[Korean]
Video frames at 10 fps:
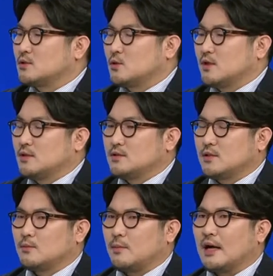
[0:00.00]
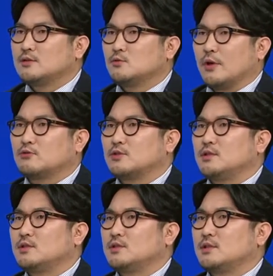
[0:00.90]
기존에 이제 많은
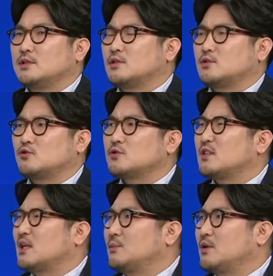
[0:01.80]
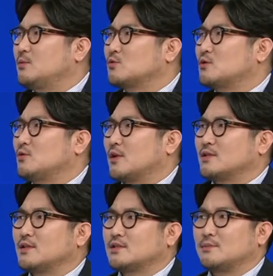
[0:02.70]
외국인들이 축제에 참여하는 모습을
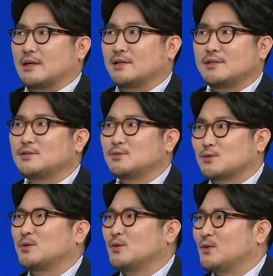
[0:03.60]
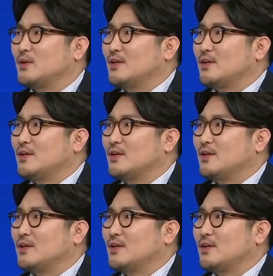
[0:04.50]
굉장히 그 마케팅적으로